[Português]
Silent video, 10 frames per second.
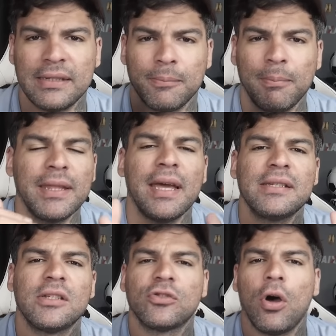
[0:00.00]
mas
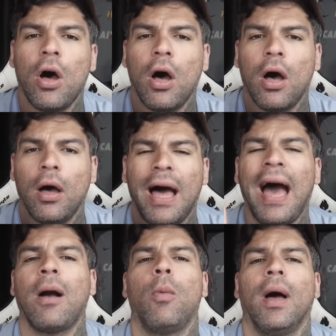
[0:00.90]
desce só
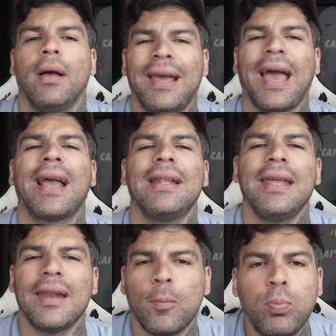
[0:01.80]
água,
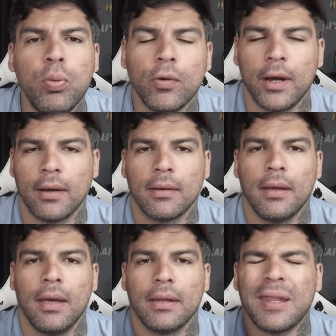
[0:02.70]
caganeira pura.
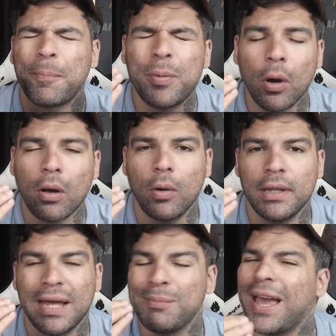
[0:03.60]
Da pior
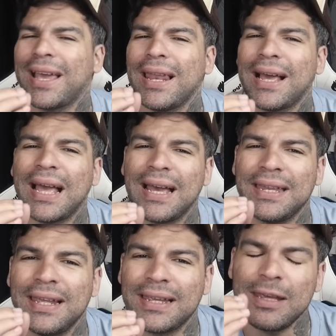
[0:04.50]
qualidade, mas é aquela
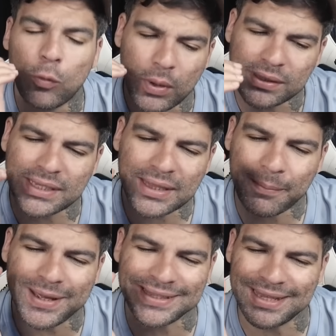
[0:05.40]
caganeira que enquanto você tá
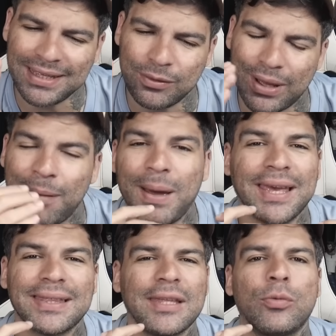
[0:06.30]
mandando, a
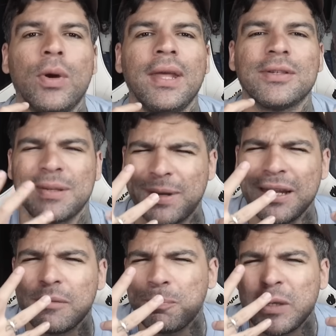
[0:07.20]
barriga tá doendo. Sabe
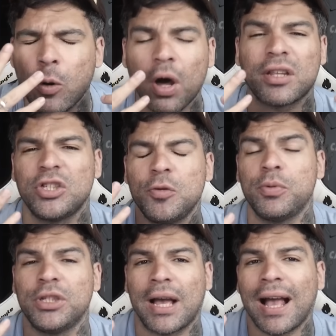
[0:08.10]
aquele pior tipo
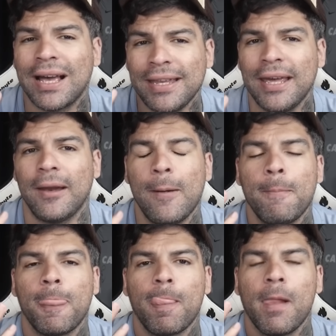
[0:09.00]
de caganeira?
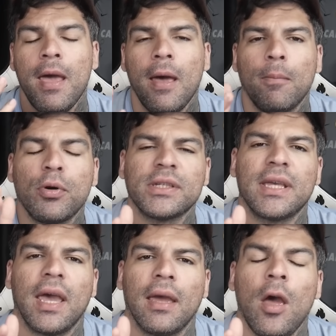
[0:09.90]
Pois
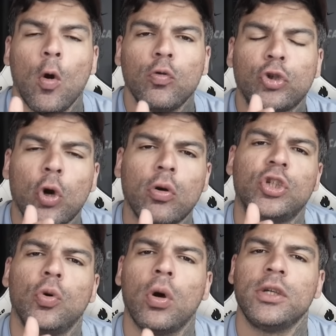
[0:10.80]
é, o jogo
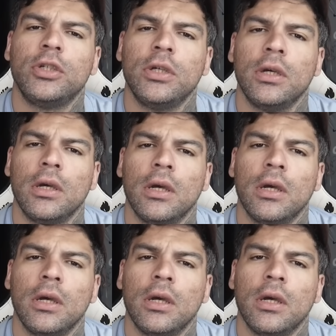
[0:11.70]
de hoje